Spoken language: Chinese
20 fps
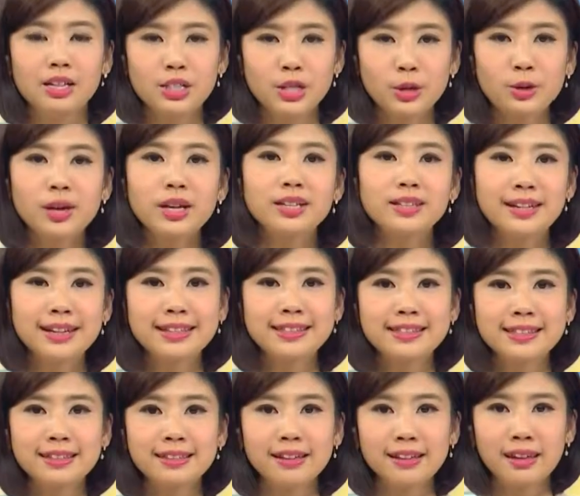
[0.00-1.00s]
针对这一
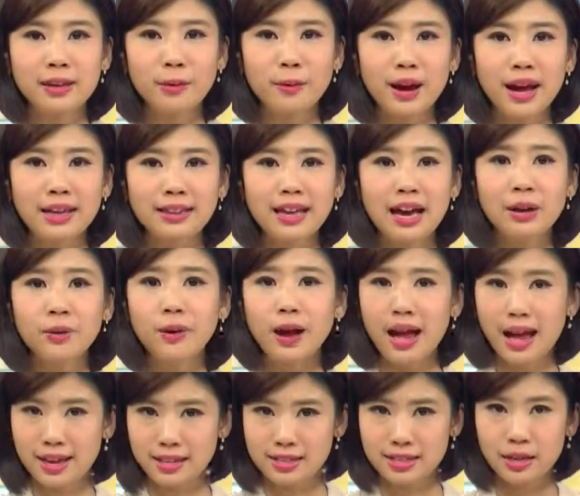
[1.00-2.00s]
次的意外，大陆
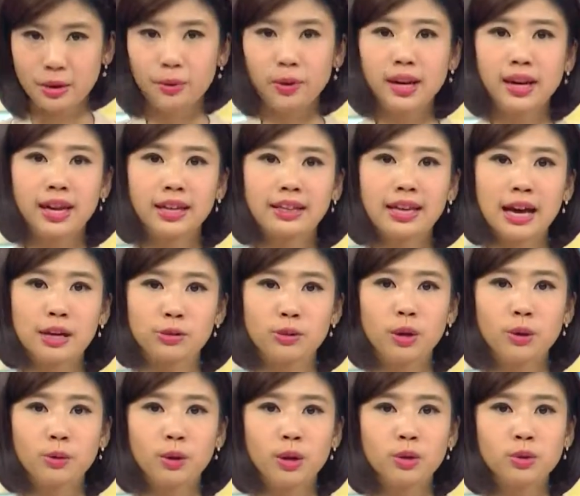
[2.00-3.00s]
海协会也打
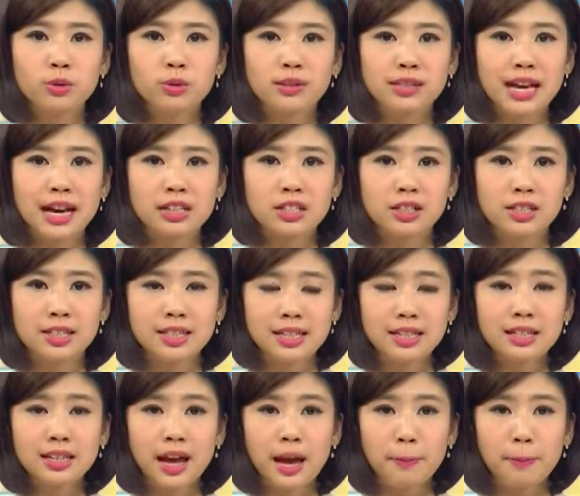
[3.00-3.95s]
算援助价值新